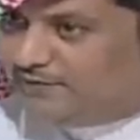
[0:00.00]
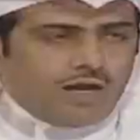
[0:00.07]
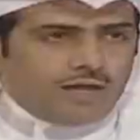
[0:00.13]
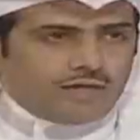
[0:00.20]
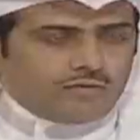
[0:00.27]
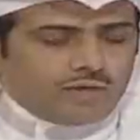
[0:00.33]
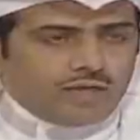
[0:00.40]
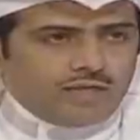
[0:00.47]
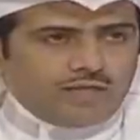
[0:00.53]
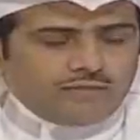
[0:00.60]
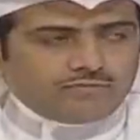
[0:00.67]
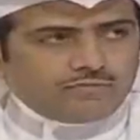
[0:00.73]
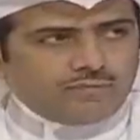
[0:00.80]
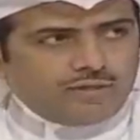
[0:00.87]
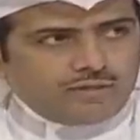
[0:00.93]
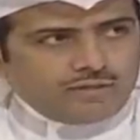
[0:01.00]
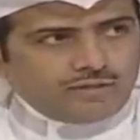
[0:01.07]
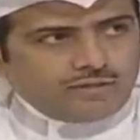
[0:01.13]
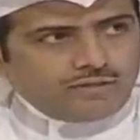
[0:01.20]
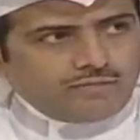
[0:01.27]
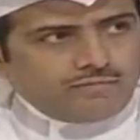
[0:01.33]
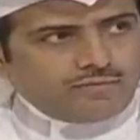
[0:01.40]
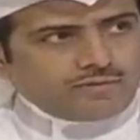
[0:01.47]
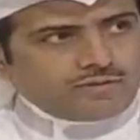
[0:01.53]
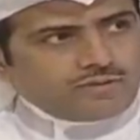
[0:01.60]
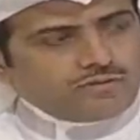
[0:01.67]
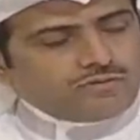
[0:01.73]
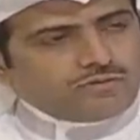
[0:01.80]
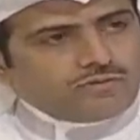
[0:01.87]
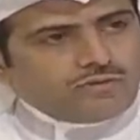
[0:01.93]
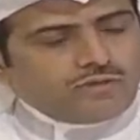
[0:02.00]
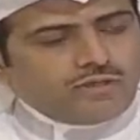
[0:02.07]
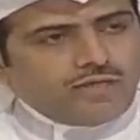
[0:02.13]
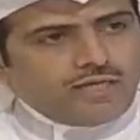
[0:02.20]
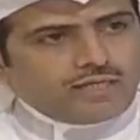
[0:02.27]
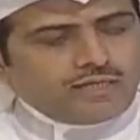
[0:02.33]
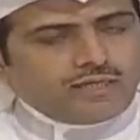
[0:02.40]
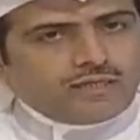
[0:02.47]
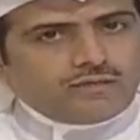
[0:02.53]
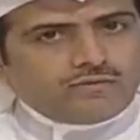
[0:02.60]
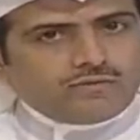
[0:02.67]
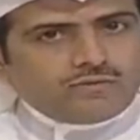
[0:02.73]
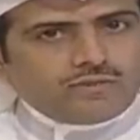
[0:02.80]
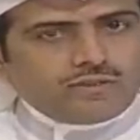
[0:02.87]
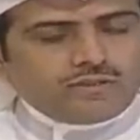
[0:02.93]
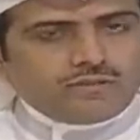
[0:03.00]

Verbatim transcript: أنا والله لعبت معي، بس إنه الحقيقة إنه